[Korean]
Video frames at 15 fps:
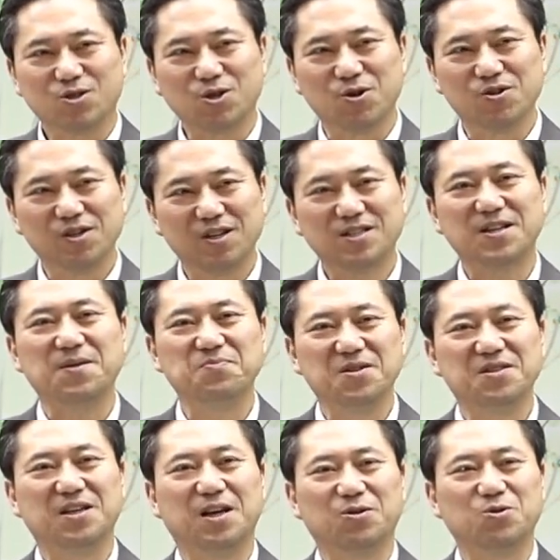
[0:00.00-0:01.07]
정을
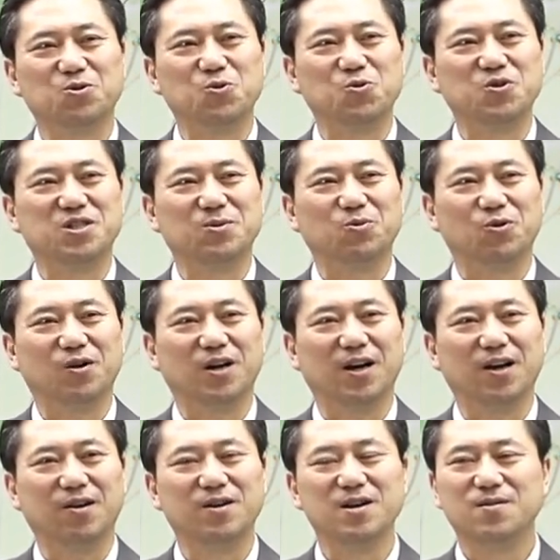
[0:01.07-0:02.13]
찾는게 더 좋을지
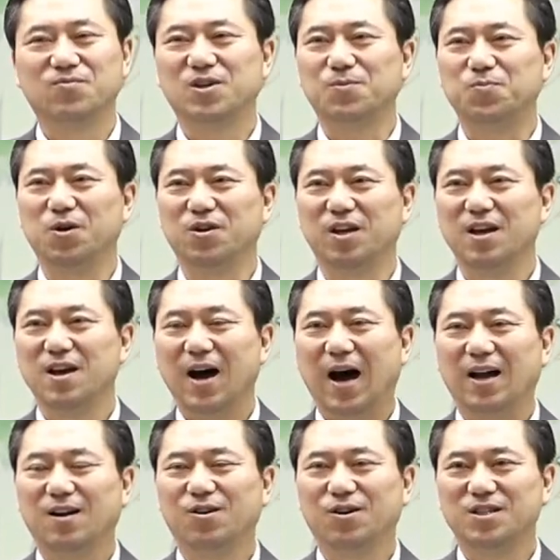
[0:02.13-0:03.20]
몰라요. 특별히
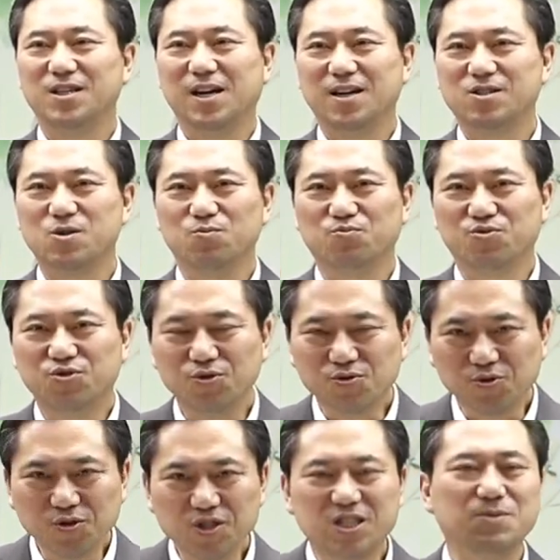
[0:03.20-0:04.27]
알러지가 있으면
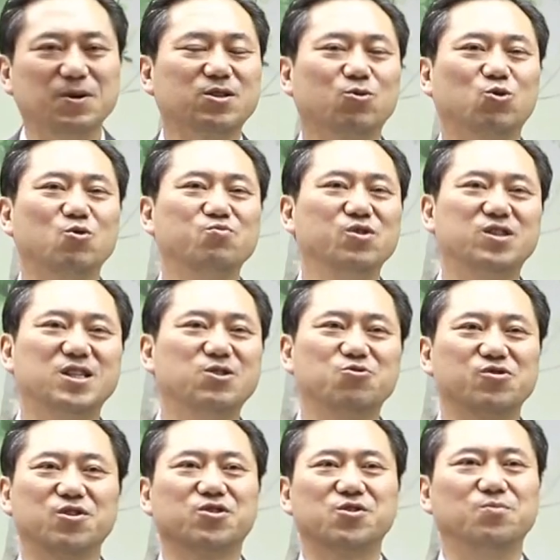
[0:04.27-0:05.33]
무조건 집에서 동물
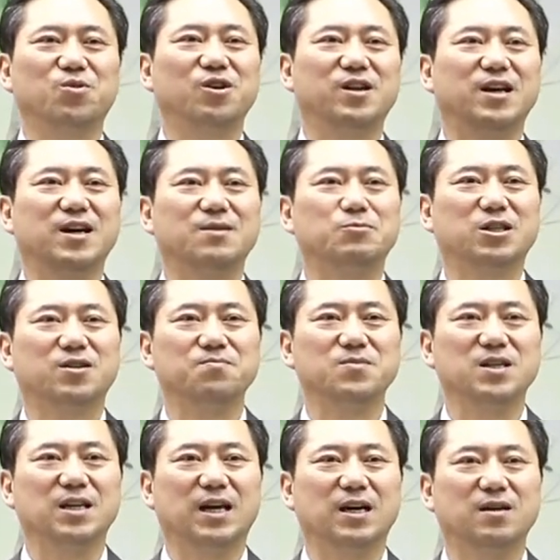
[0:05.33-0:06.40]
키우는 것은 멀리해야만
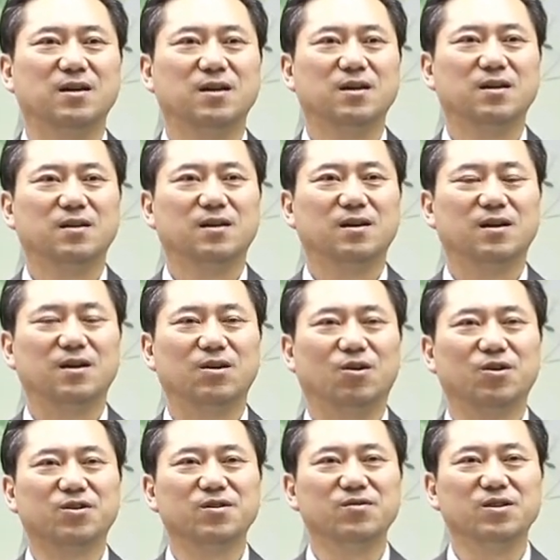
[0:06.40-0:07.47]
됩니다. 네,
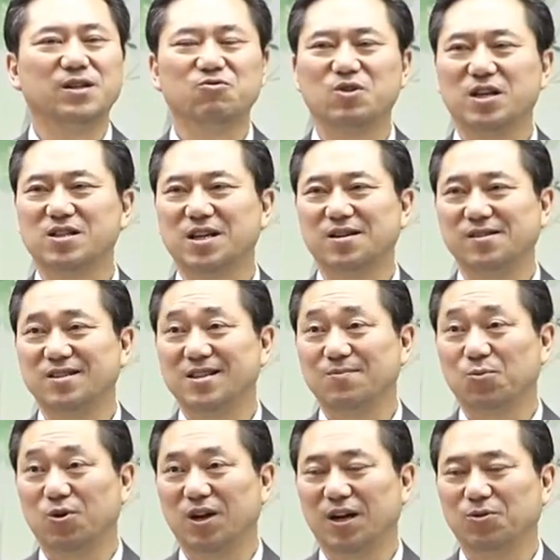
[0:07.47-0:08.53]
어른들은 괜찮을지
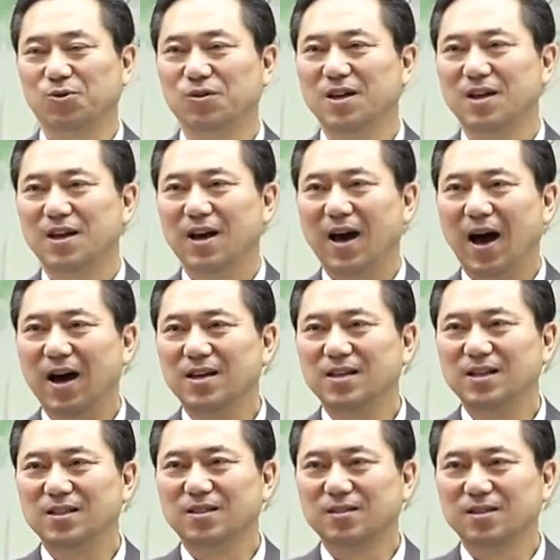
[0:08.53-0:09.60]
몰라도
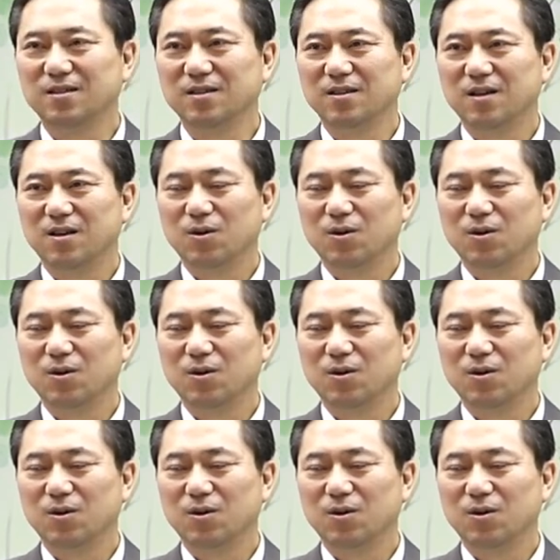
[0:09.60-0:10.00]
아이들은